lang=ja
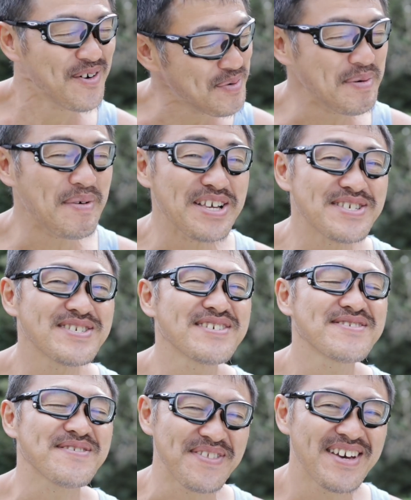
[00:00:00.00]
ほぼ毎日で
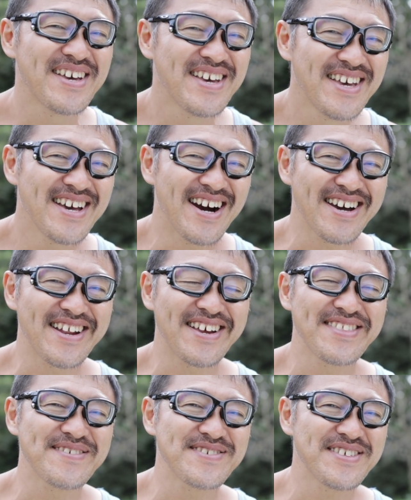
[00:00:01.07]
すよね、上げら
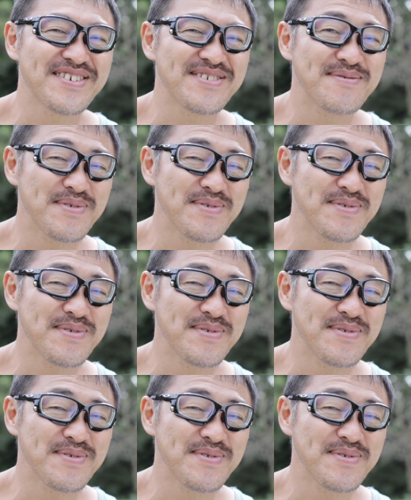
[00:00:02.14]
れてるチャンネル、